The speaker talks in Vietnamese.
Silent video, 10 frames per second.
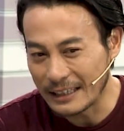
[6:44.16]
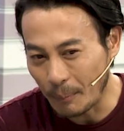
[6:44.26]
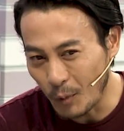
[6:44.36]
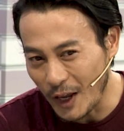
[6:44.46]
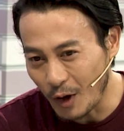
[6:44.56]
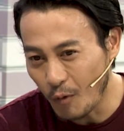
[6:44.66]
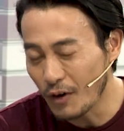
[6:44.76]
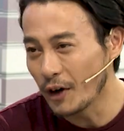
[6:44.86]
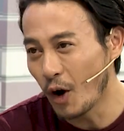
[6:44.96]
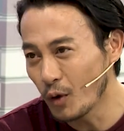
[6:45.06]
và tập luyện
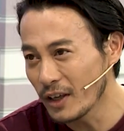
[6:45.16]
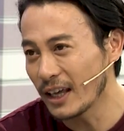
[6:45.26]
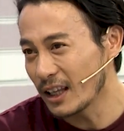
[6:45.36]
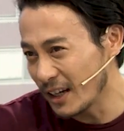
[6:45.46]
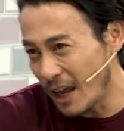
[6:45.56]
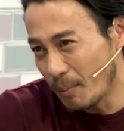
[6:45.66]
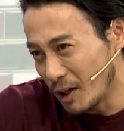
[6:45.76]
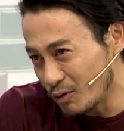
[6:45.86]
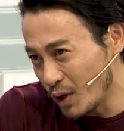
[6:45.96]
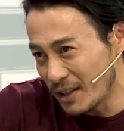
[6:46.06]
cũng vừa đủ, như vậy thì
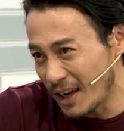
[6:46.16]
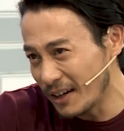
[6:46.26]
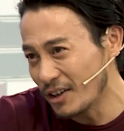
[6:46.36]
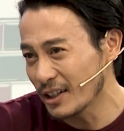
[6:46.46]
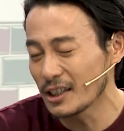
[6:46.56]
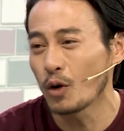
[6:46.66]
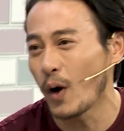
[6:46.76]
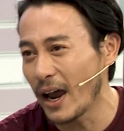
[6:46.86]
để mình duy trì được cái sức